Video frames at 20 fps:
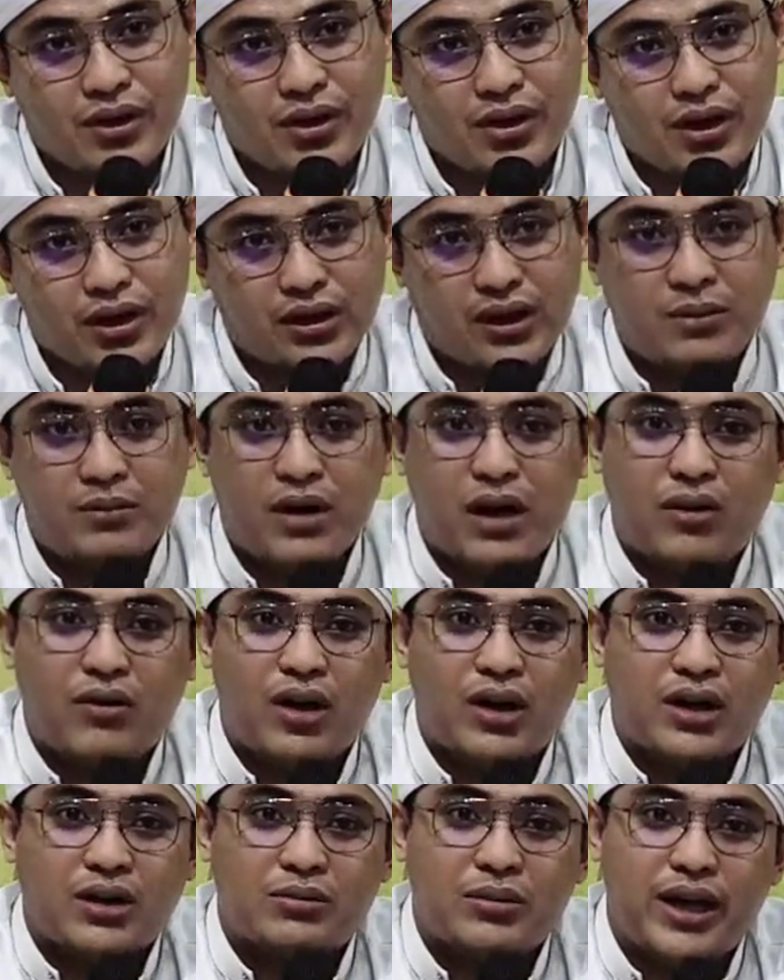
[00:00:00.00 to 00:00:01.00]
Kita
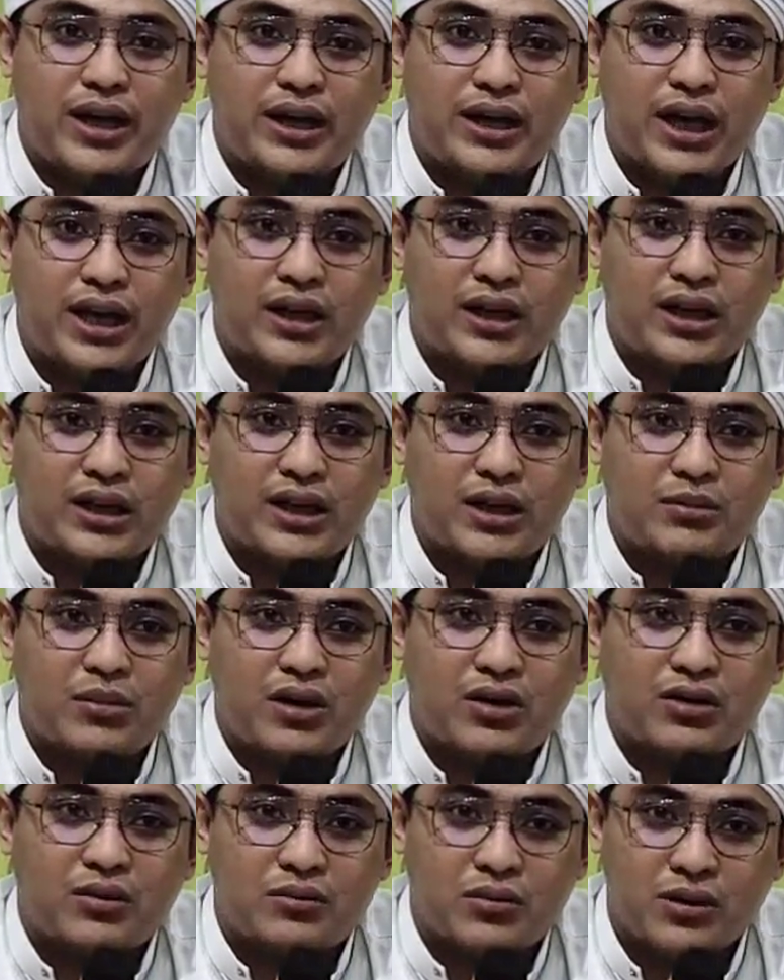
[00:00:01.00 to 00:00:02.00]
melakukan kebaikan, kita
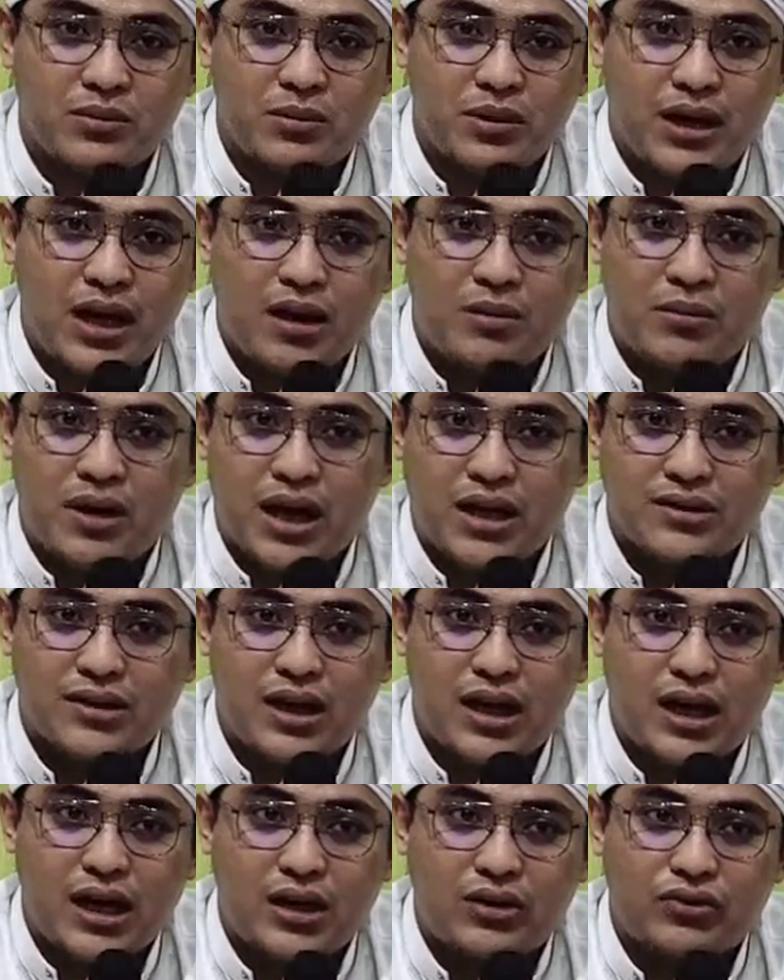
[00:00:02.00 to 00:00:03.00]
ber,
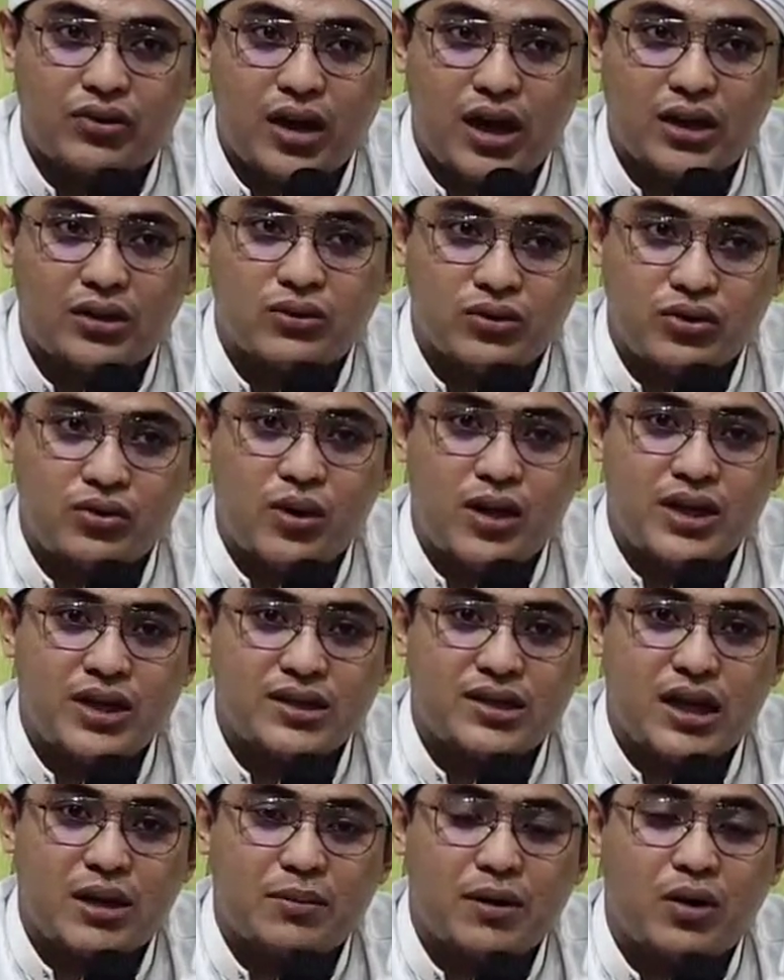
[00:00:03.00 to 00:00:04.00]
melaksanakan sholat,
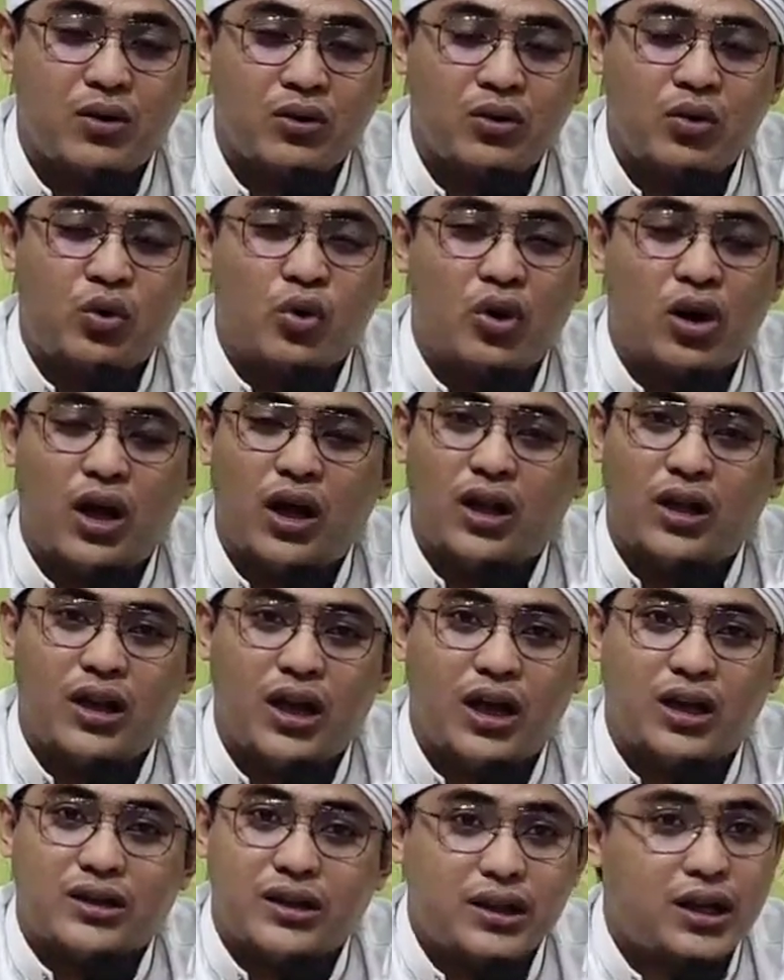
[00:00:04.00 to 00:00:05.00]
tujuannya siapa? Untuk
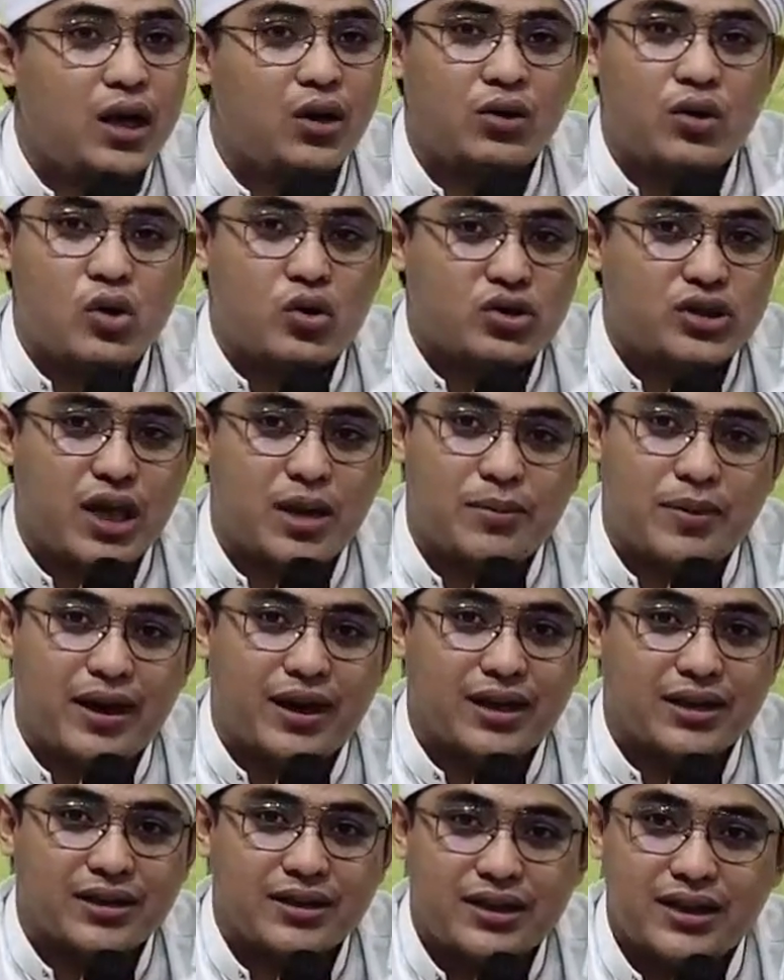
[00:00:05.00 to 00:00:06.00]
Allah, tidak untuk
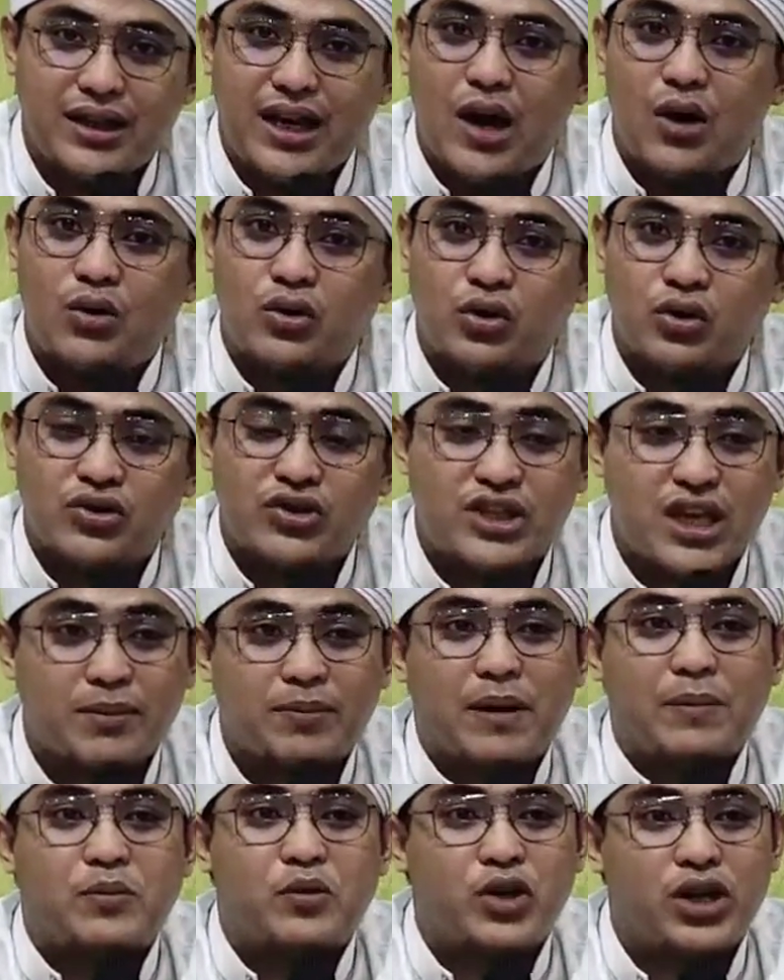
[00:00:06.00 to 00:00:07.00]
siapa. Tidak untuk
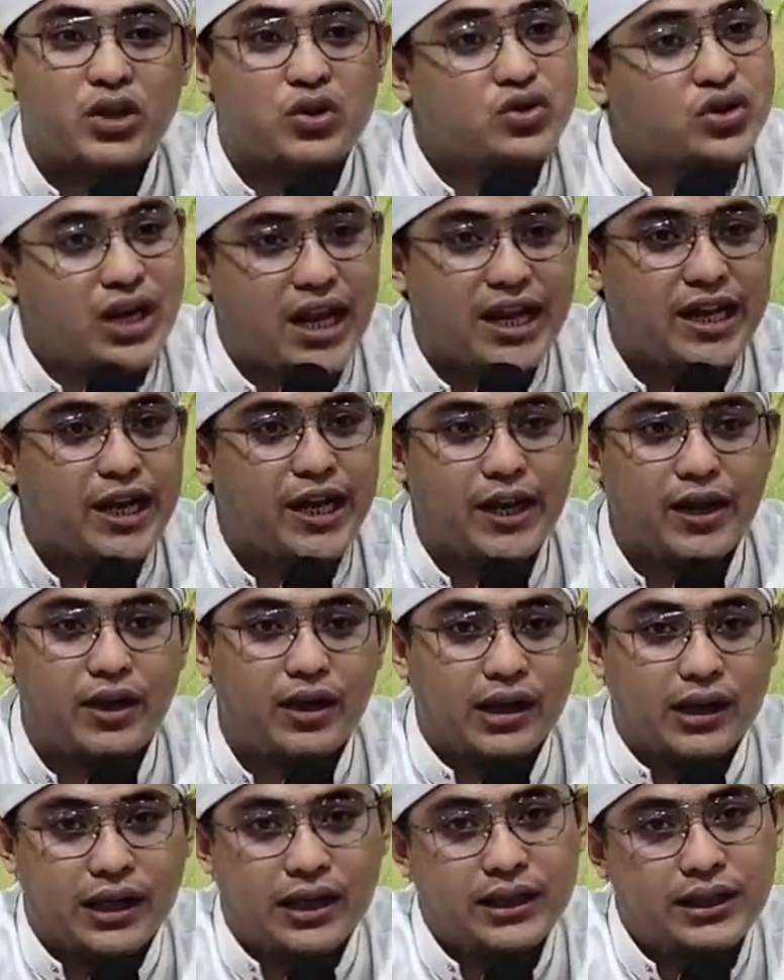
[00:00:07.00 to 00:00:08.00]
siapapun itu selain dari
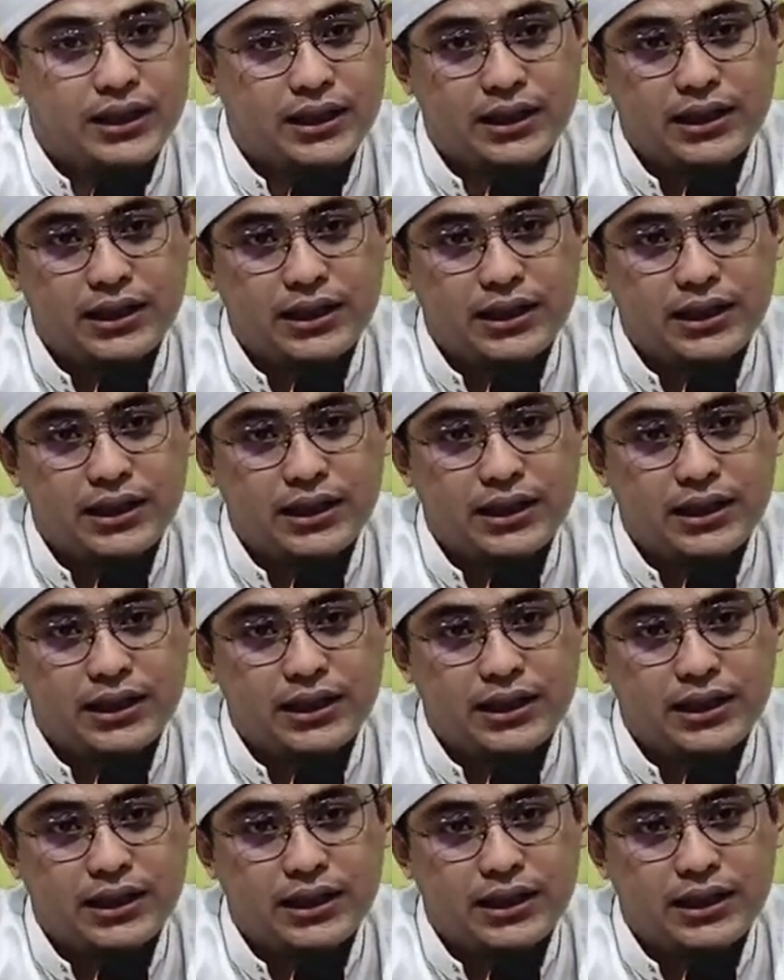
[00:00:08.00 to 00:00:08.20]
Allah.